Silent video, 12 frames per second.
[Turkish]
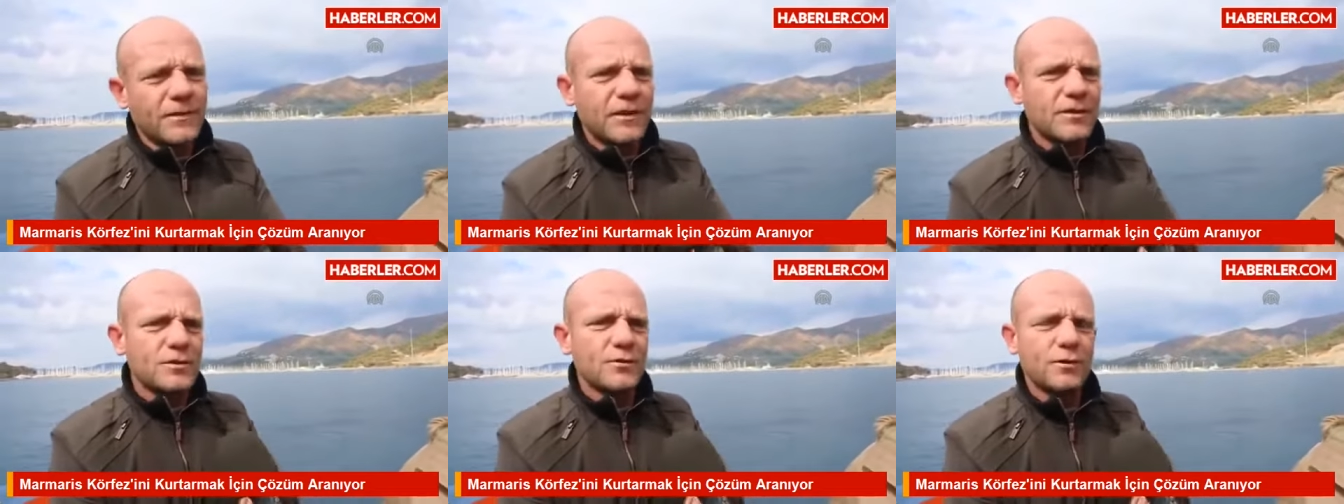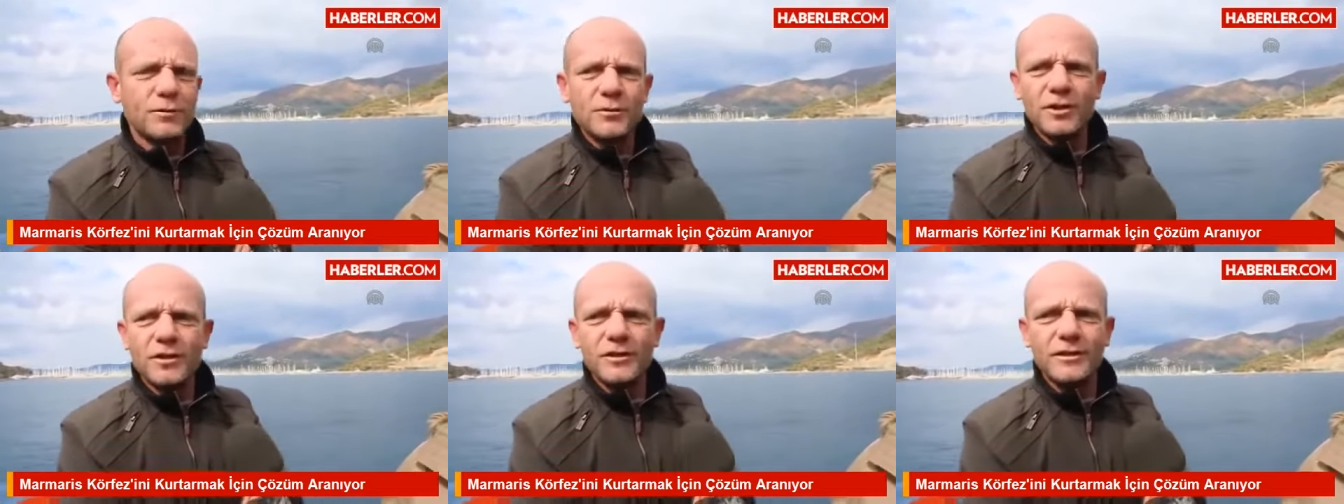Deniz öyle bir
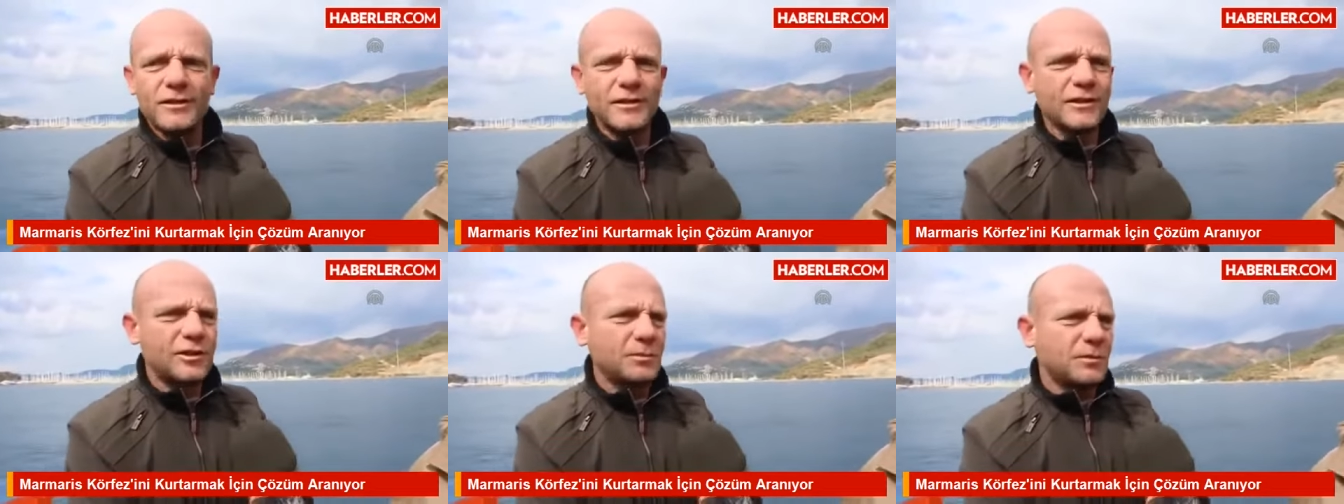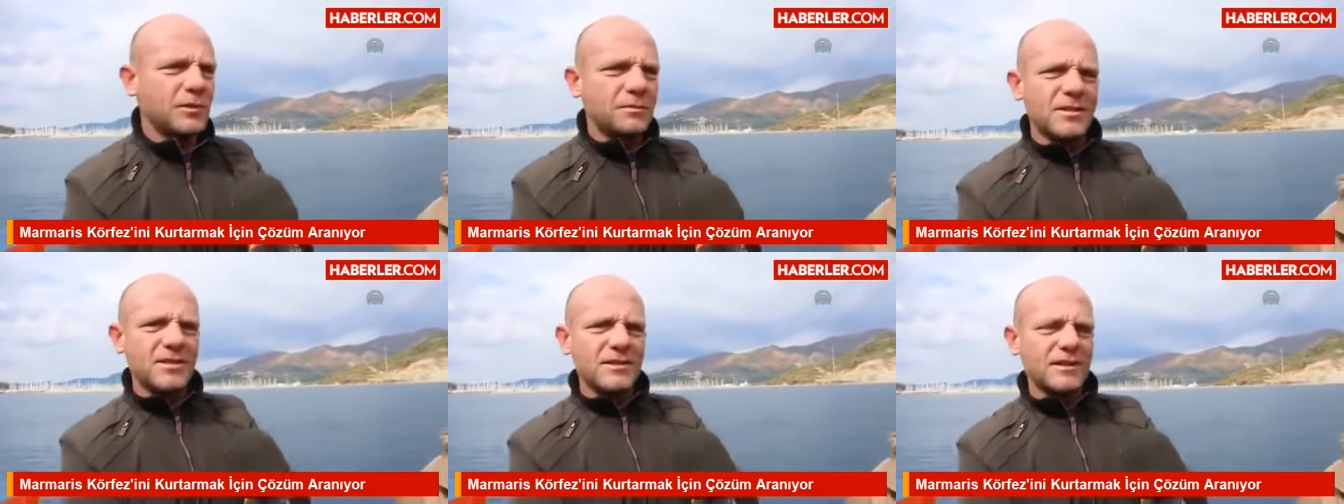şeydir ki hiçbir
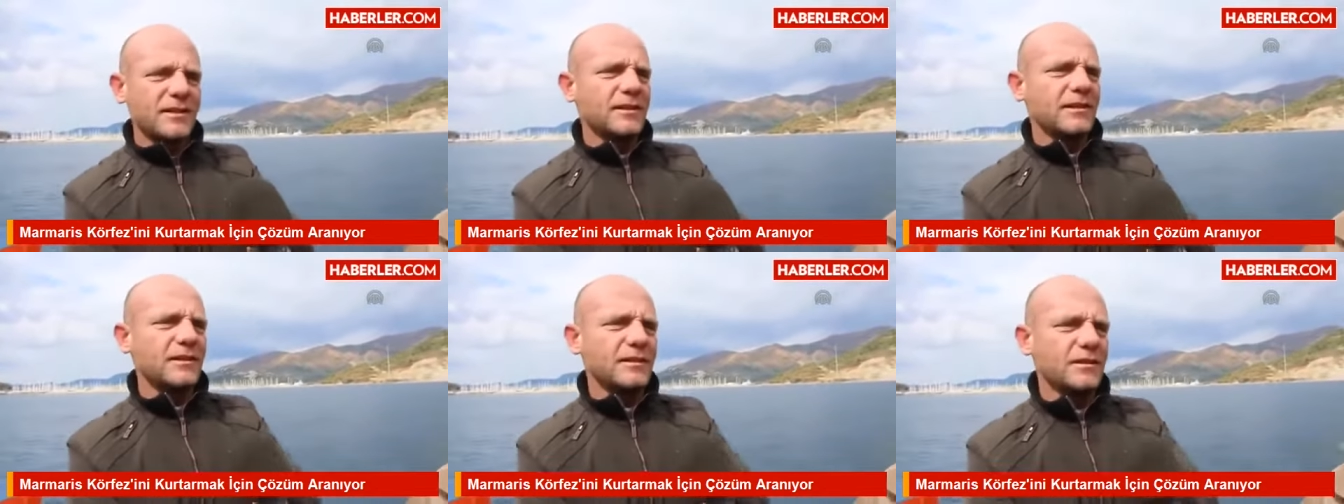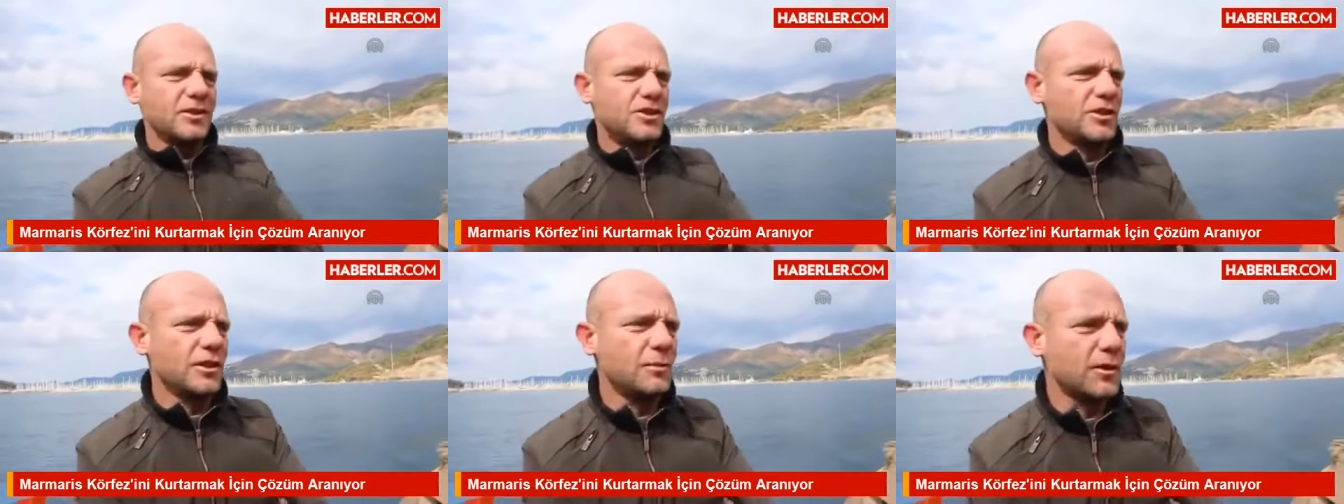pisliği
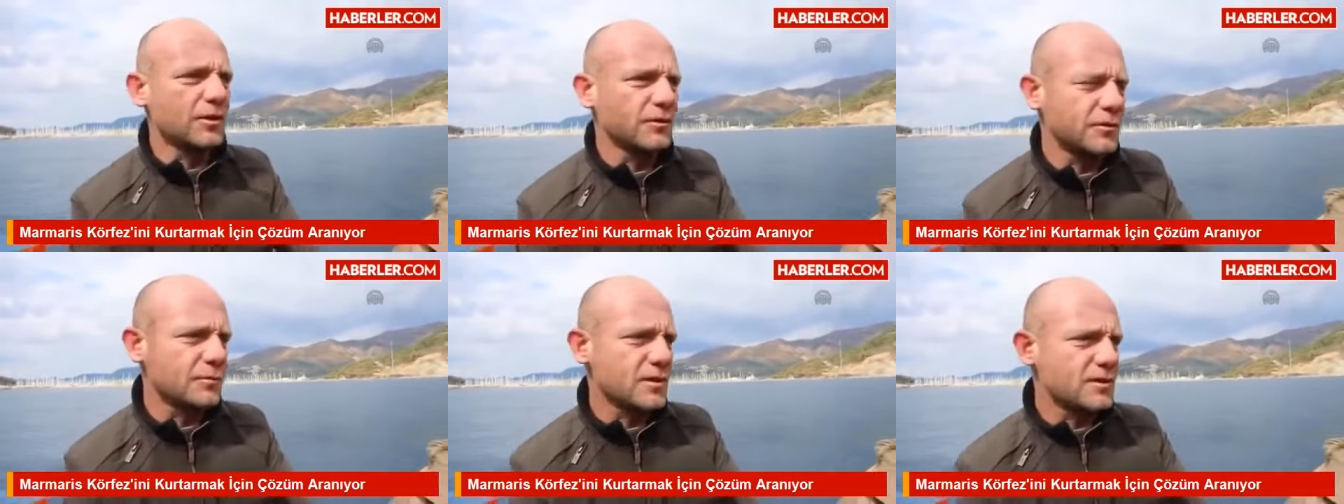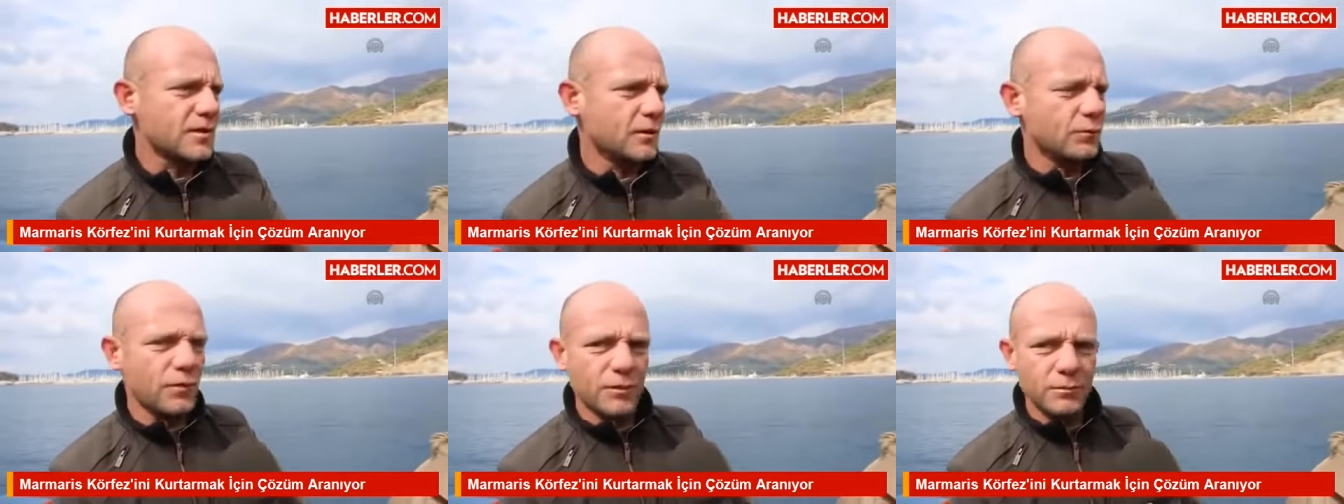içinde barındırmaz.
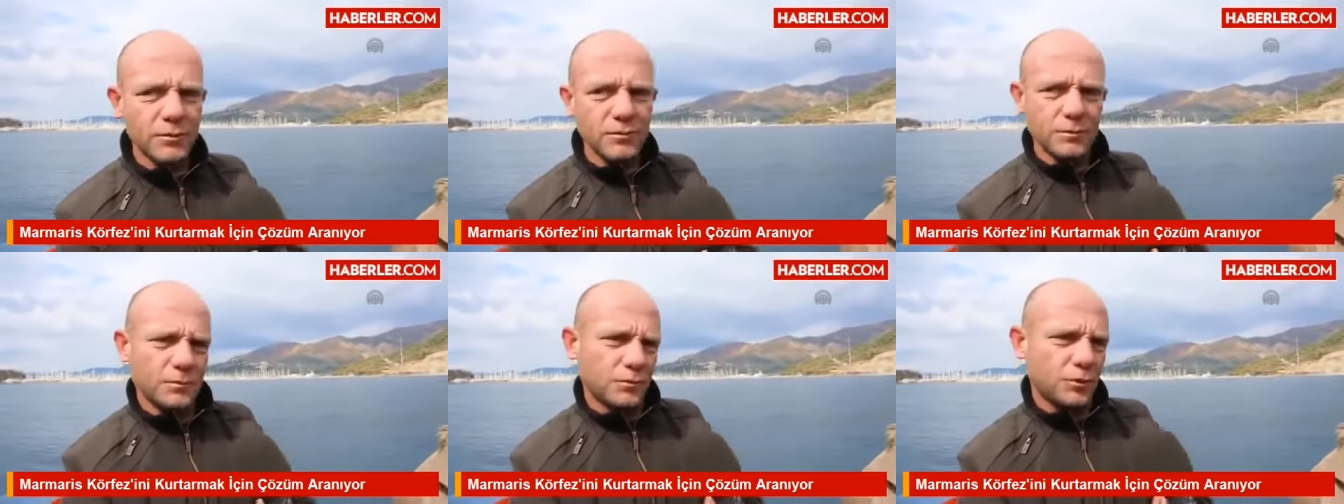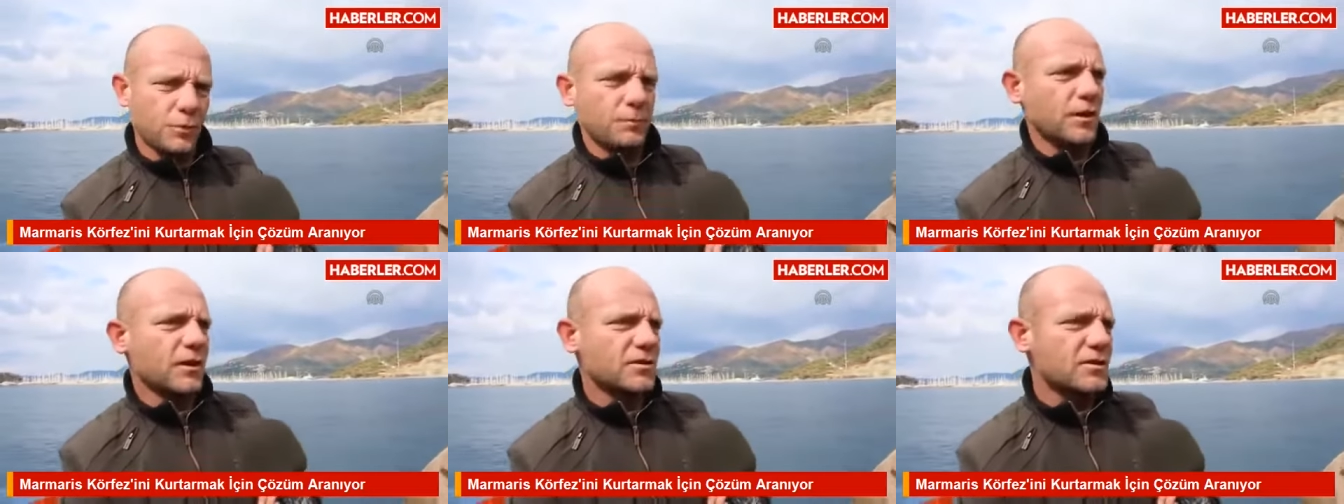En ufak bir
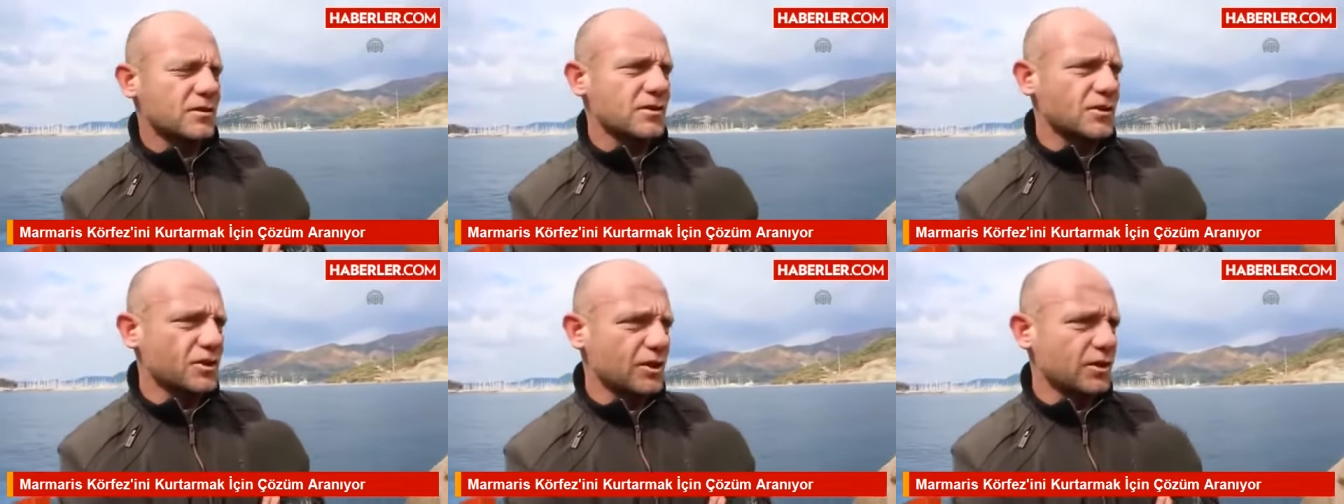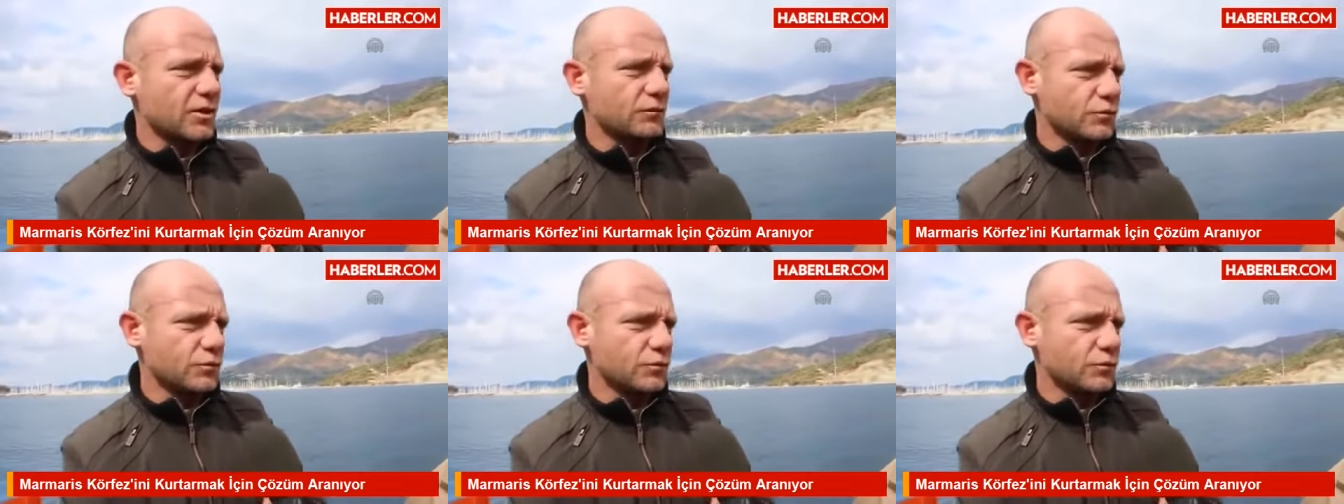çöp bile atsanız dışarıya